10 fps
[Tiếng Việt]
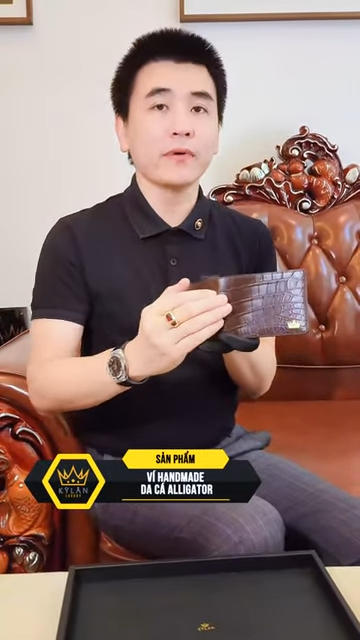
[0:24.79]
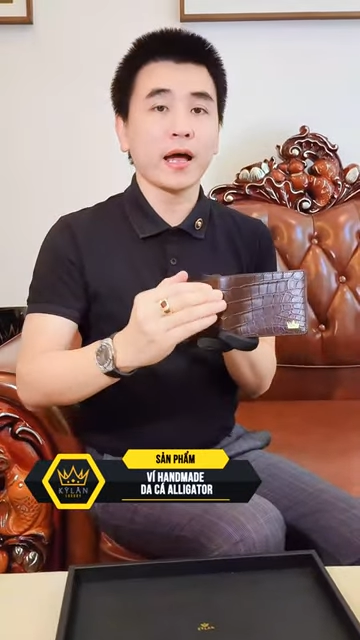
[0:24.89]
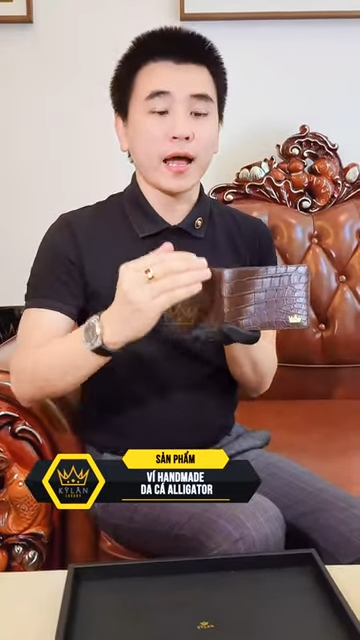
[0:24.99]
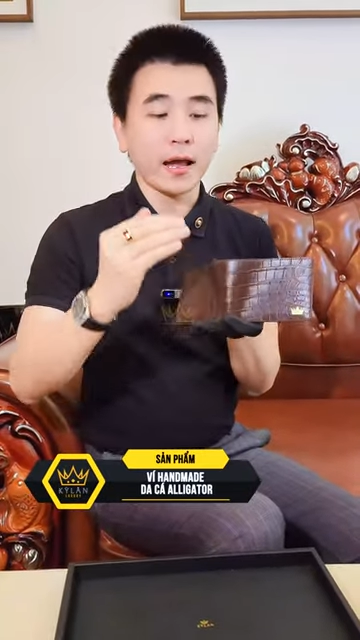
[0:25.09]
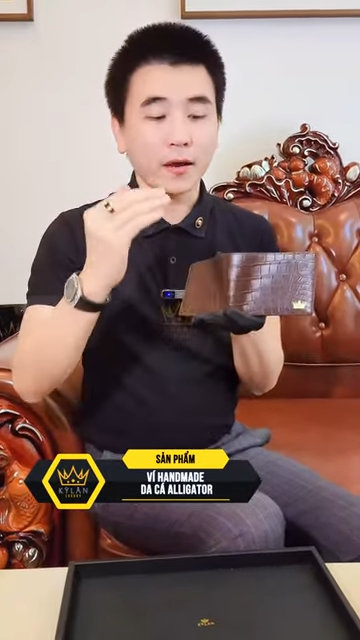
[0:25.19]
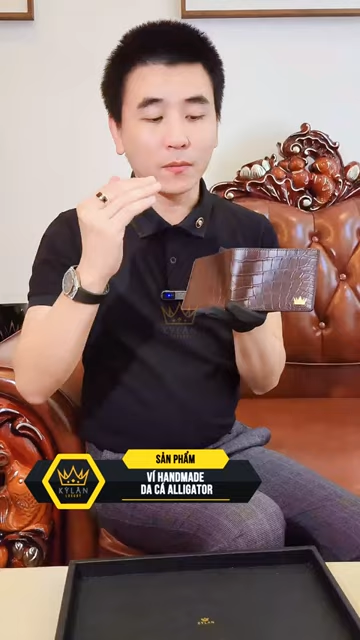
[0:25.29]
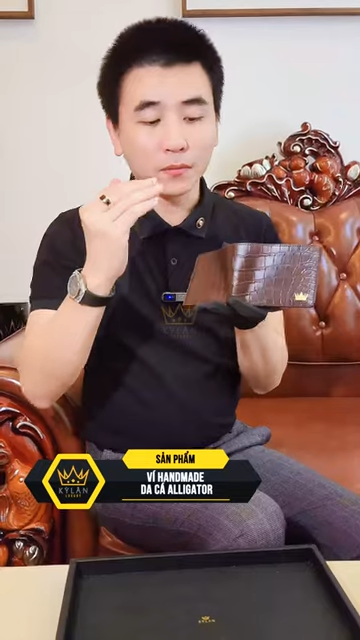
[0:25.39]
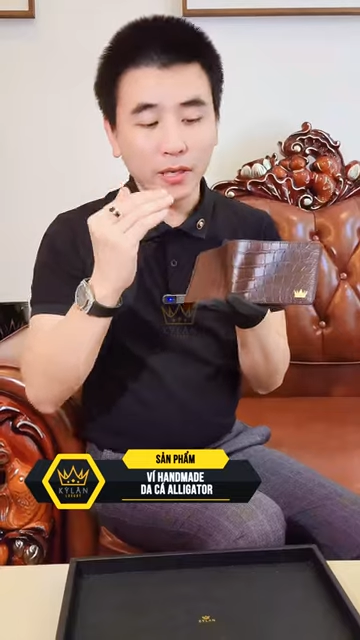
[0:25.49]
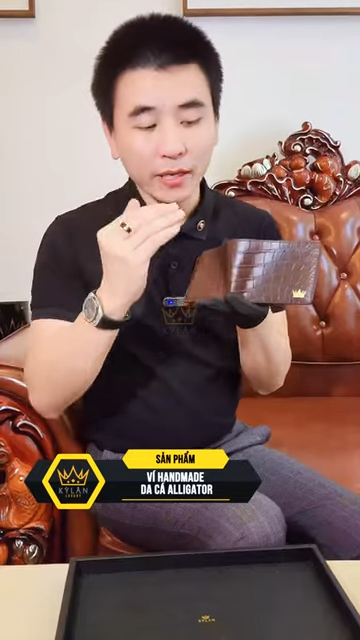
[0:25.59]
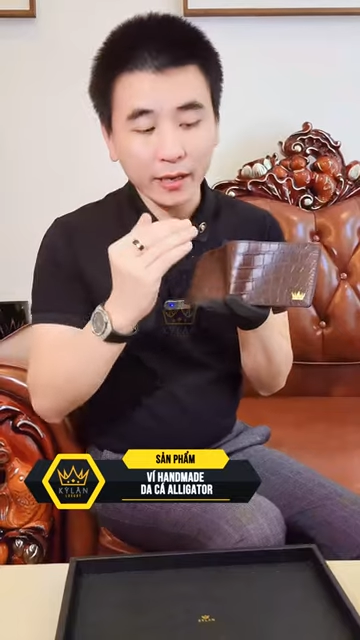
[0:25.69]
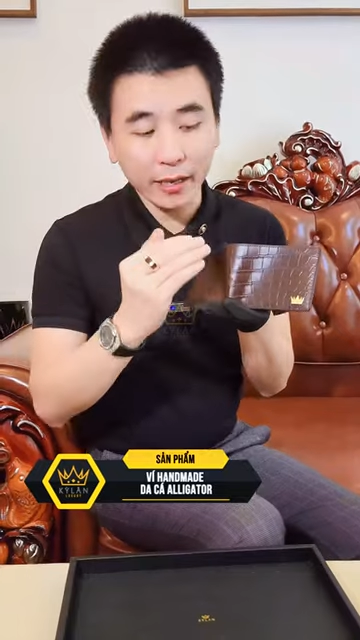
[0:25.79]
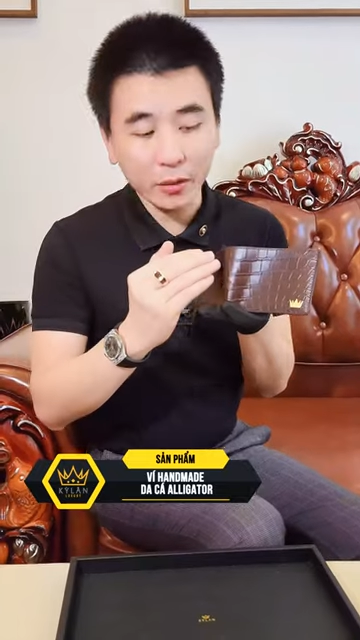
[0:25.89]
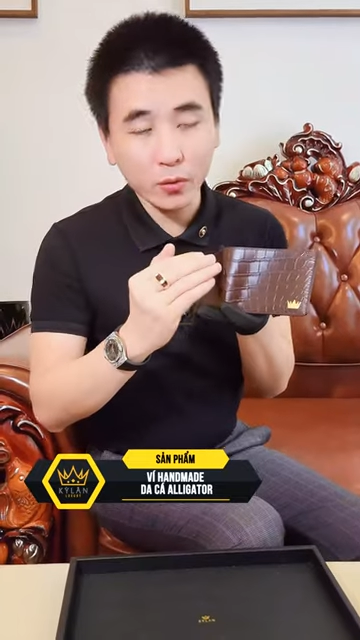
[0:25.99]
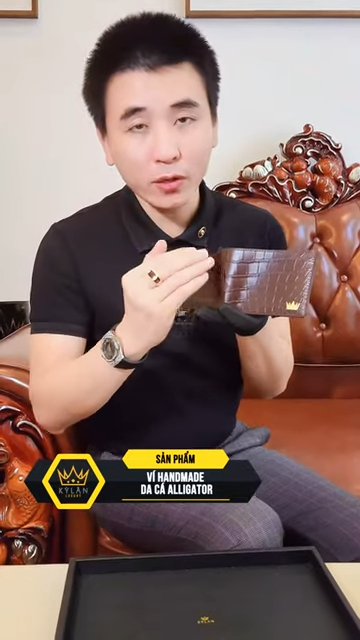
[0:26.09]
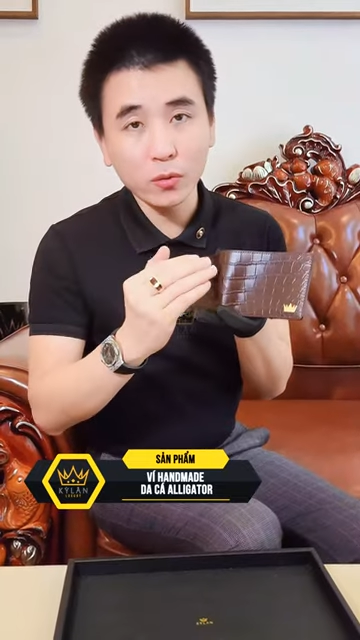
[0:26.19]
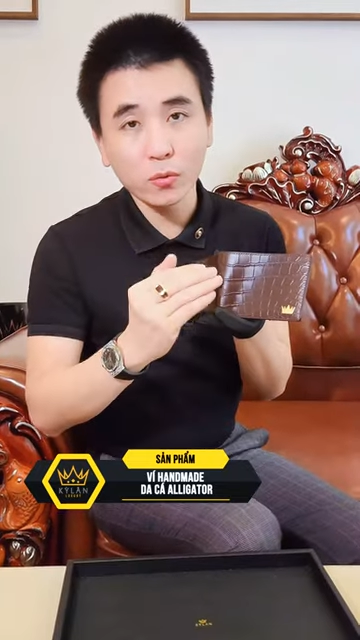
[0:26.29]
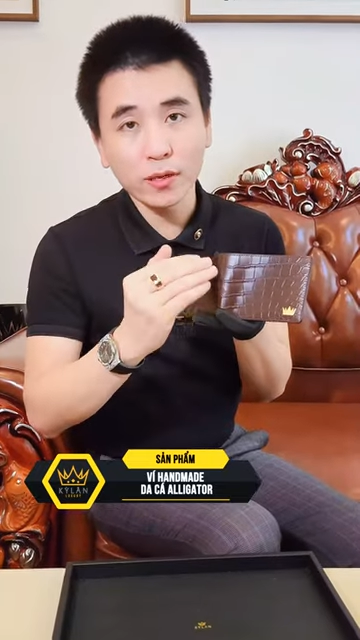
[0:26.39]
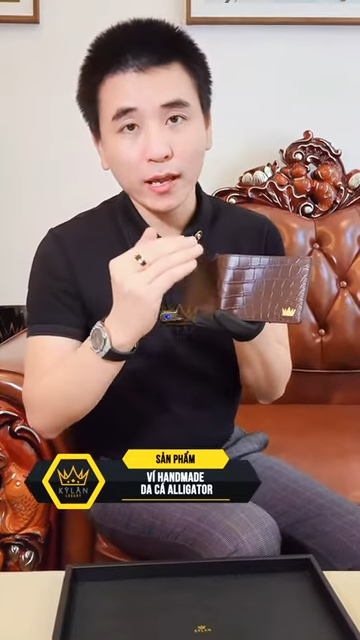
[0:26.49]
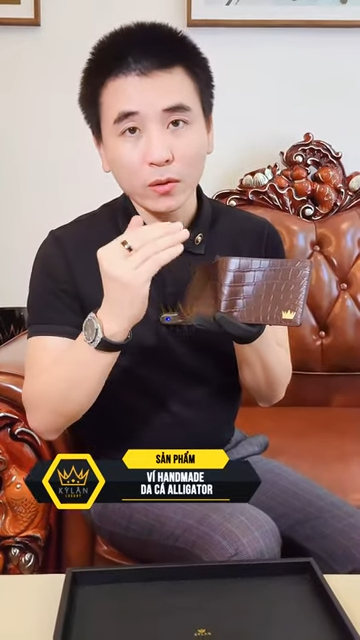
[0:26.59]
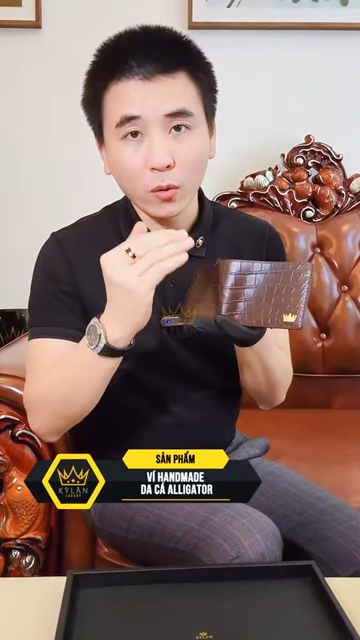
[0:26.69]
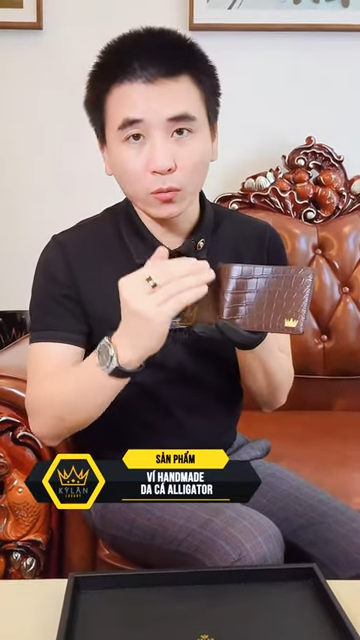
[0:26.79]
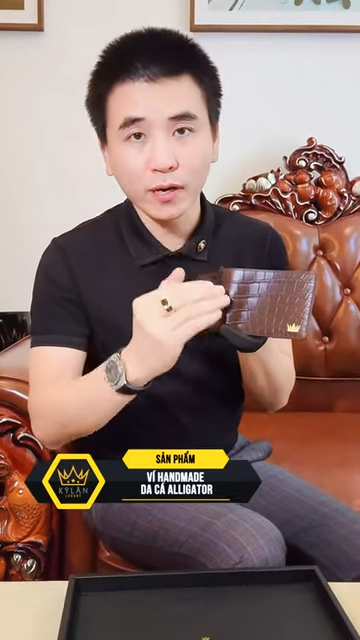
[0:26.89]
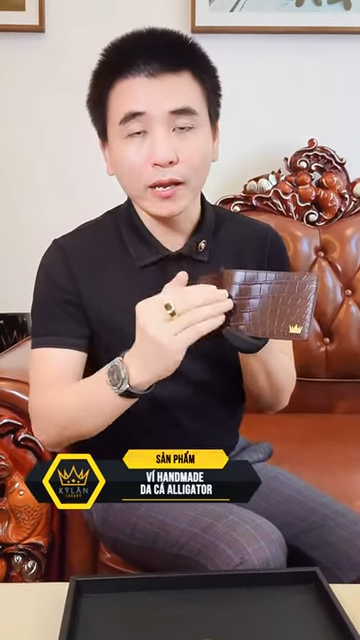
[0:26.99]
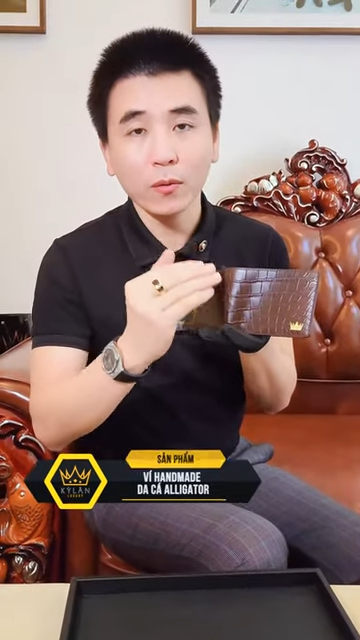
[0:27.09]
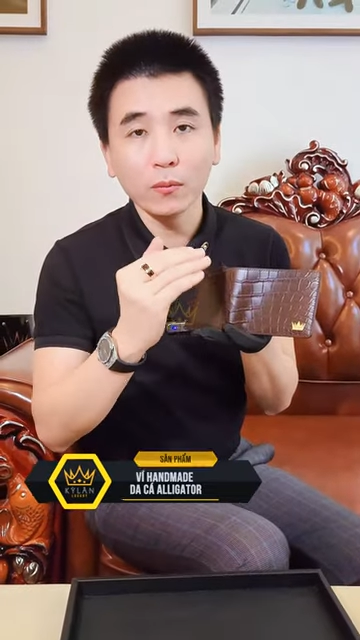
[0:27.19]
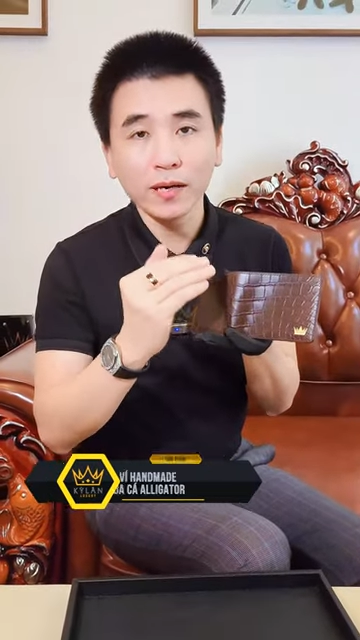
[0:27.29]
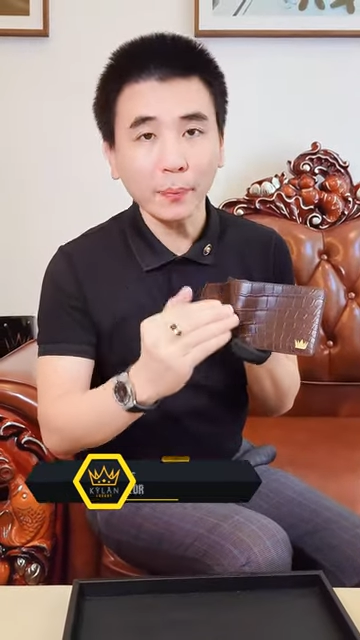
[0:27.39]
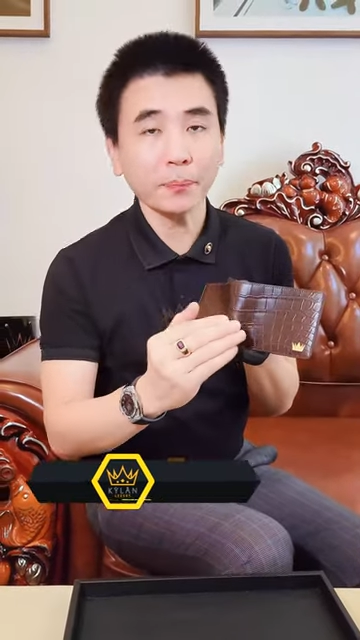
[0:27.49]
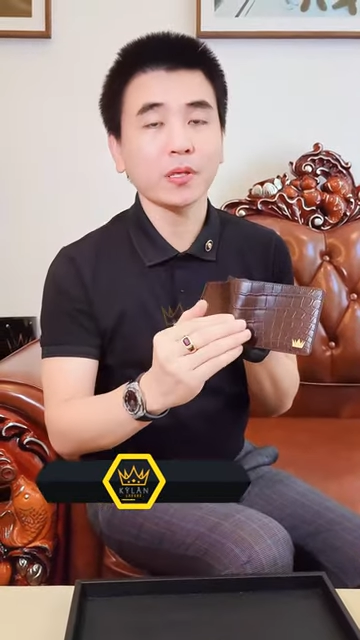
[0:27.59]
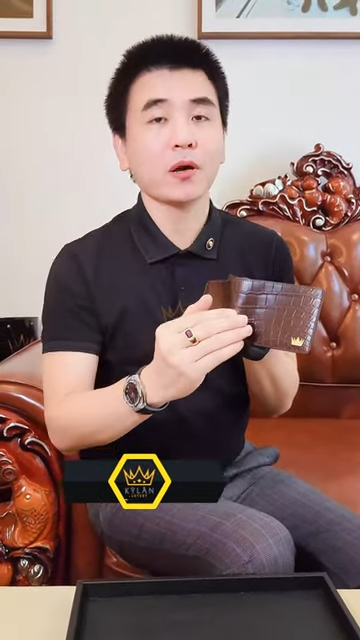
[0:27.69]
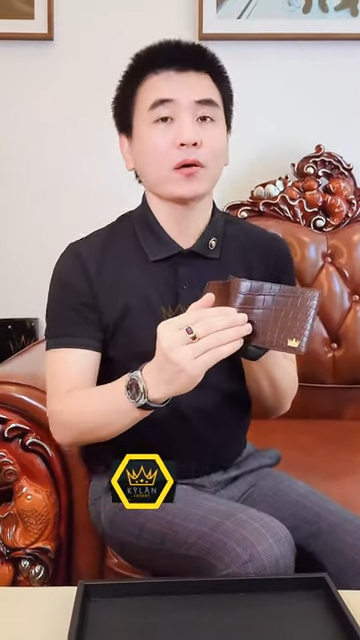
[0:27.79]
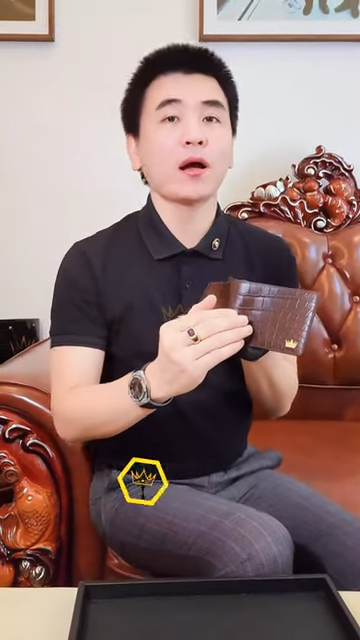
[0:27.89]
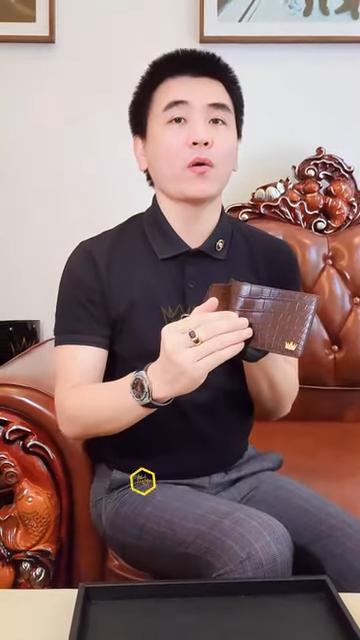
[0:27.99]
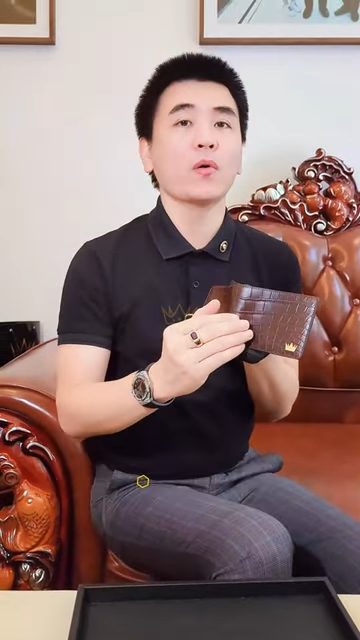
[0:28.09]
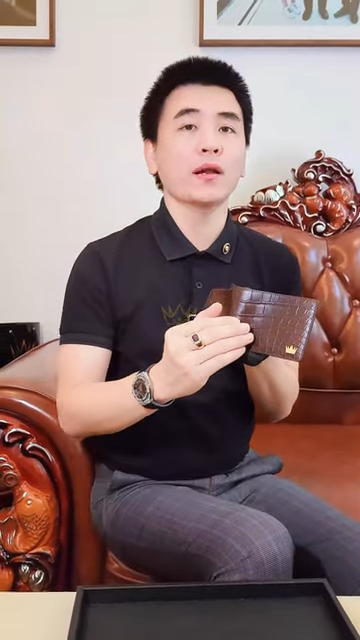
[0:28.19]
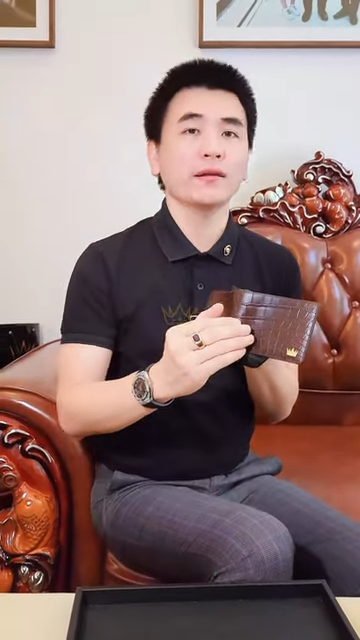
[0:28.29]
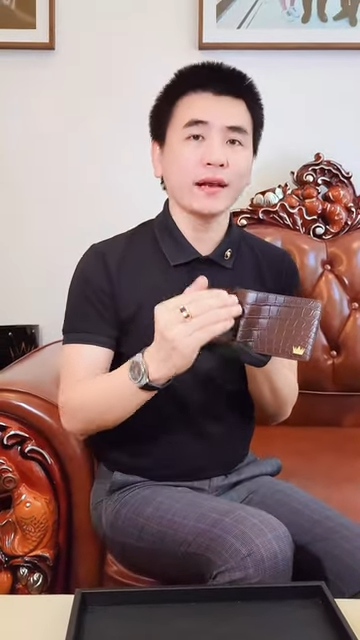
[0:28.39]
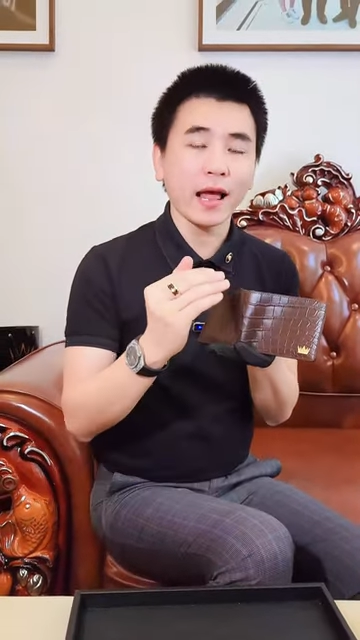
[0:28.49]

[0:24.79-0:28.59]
và công ty này chuyên thuộc da thuộc để cung cấp cho hầu hết